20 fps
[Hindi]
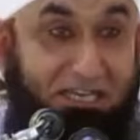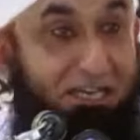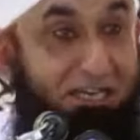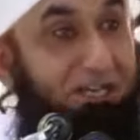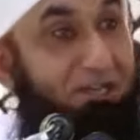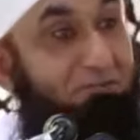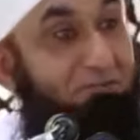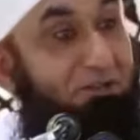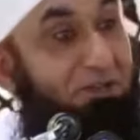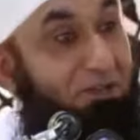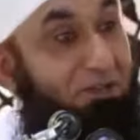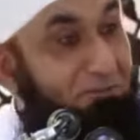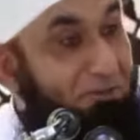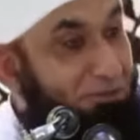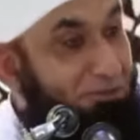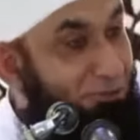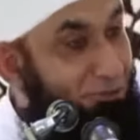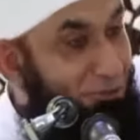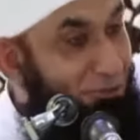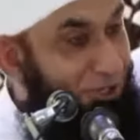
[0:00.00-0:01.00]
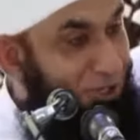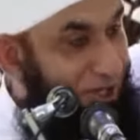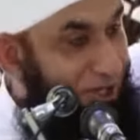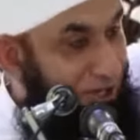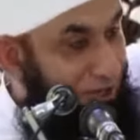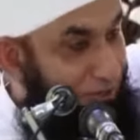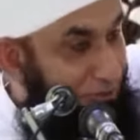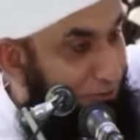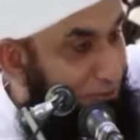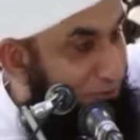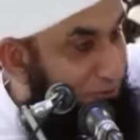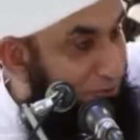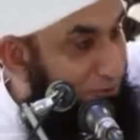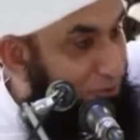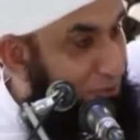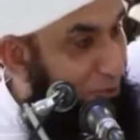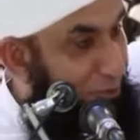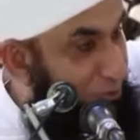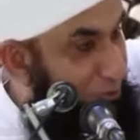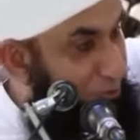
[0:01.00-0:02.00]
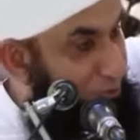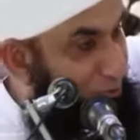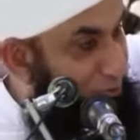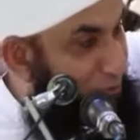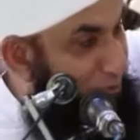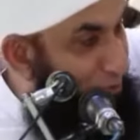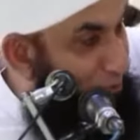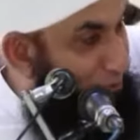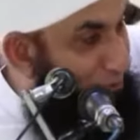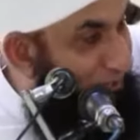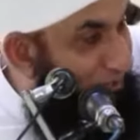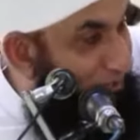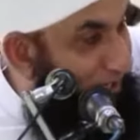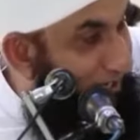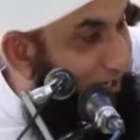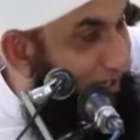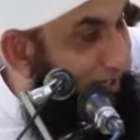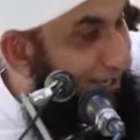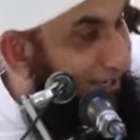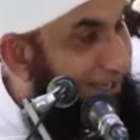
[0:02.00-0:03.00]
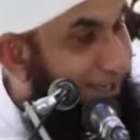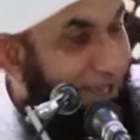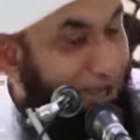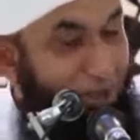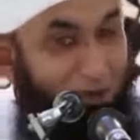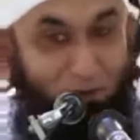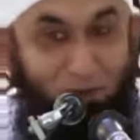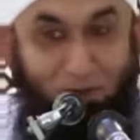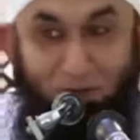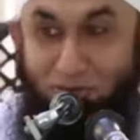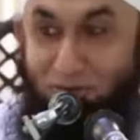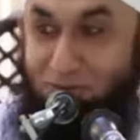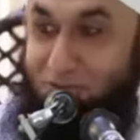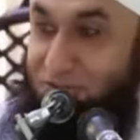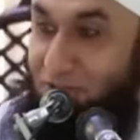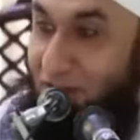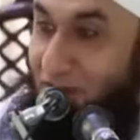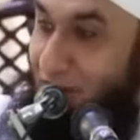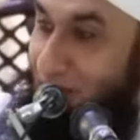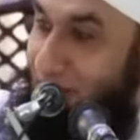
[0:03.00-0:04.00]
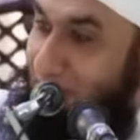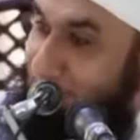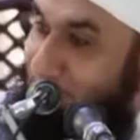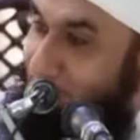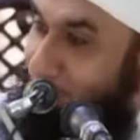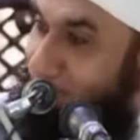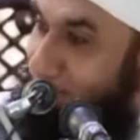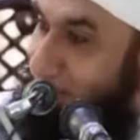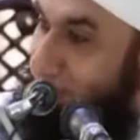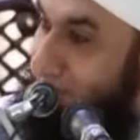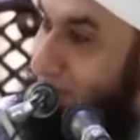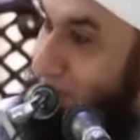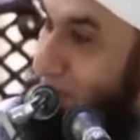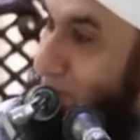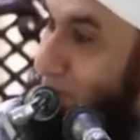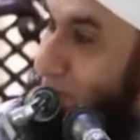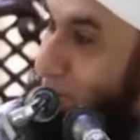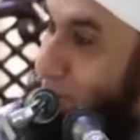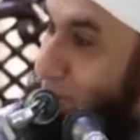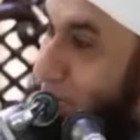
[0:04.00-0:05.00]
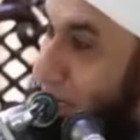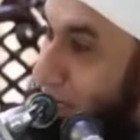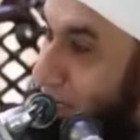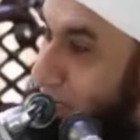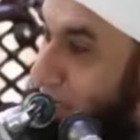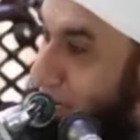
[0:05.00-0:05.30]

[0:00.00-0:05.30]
की अल्लाह ने मेरी मशहूरी कर दी सोरी दुनिया को बताया और वो सारा दिन मुंह